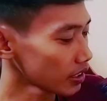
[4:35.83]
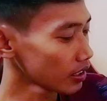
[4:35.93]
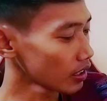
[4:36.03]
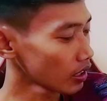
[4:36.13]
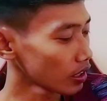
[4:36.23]

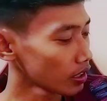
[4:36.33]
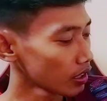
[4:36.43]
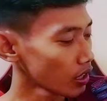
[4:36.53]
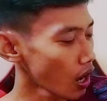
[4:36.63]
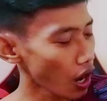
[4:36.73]
male
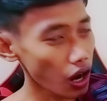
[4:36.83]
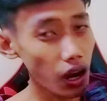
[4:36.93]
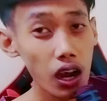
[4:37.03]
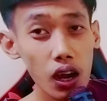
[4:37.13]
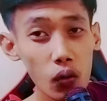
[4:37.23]
guard
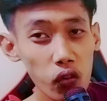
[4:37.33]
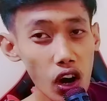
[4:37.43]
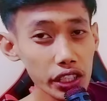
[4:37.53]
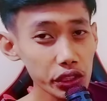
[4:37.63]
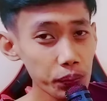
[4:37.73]
model.
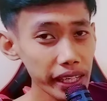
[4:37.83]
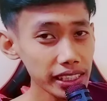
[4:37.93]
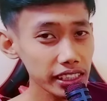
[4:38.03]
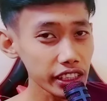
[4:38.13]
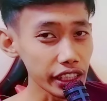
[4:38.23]
Voice
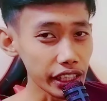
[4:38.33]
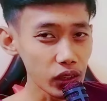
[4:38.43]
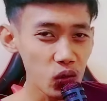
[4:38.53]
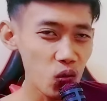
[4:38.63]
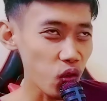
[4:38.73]
magic,
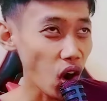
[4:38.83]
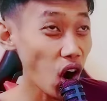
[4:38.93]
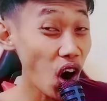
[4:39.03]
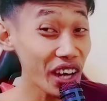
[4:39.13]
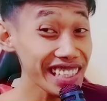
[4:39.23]

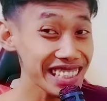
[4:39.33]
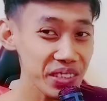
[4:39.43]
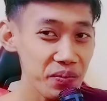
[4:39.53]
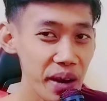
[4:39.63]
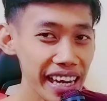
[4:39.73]

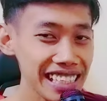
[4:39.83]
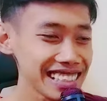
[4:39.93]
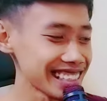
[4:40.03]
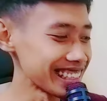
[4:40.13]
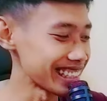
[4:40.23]
voice
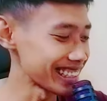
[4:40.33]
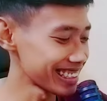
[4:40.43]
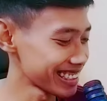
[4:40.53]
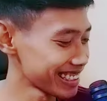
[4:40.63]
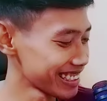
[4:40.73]
magic,
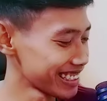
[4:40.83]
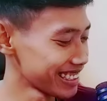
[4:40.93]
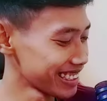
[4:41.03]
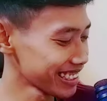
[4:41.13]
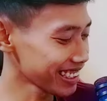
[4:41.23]

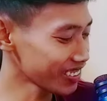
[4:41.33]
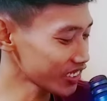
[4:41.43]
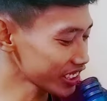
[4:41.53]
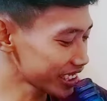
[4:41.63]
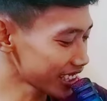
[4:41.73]

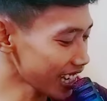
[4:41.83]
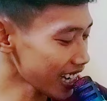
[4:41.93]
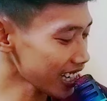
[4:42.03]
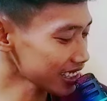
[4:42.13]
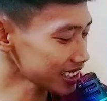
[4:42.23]

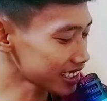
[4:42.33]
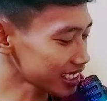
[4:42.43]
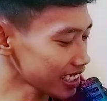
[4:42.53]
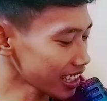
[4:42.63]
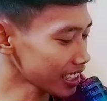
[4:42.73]
Kemudian di
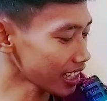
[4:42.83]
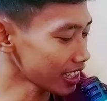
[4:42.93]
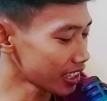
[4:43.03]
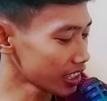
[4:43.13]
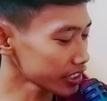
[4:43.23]
sini
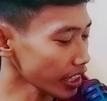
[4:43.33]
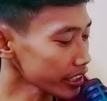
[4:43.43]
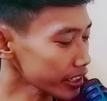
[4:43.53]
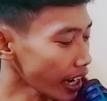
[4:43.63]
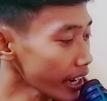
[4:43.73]
ada
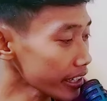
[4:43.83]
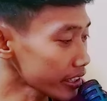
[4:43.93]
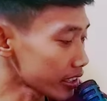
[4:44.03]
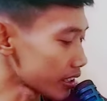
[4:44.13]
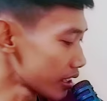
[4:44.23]
sidecar.
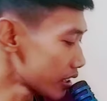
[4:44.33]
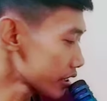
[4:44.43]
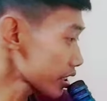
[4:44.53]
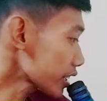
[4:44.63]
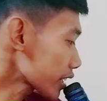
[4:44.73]

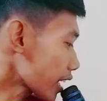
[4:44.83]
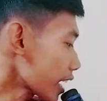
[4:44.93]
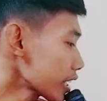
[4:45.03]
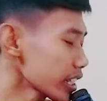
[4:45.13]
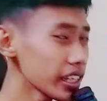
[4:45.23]

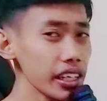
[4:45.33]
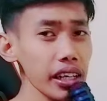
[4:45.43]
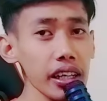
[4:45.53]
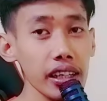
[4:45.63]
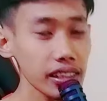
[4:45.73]
Sidecar
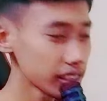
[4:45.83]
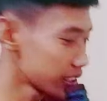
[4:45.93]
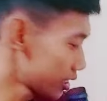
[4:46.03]
ini